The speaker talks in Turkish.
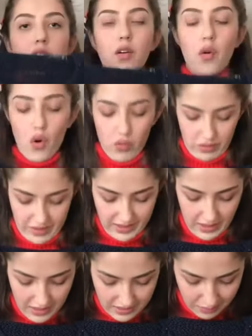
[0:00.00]

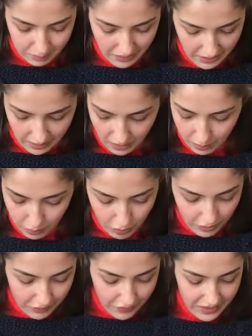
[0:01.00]
oversize, bayağı böyle
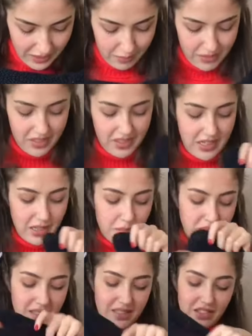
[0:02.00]
file bir şey.
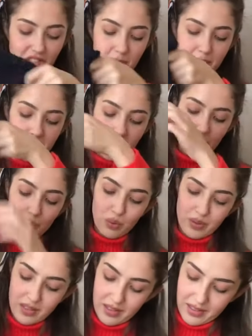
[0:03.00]
Bakın cebine çok
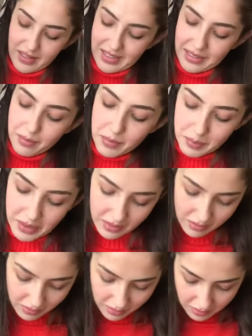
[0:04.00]
tatlı değil mi?
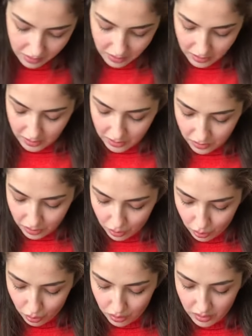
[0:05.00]
Ben de
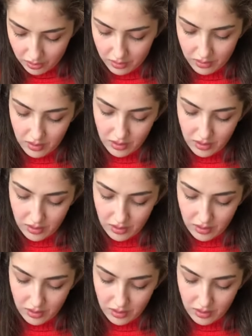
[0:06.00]
çok tatlı.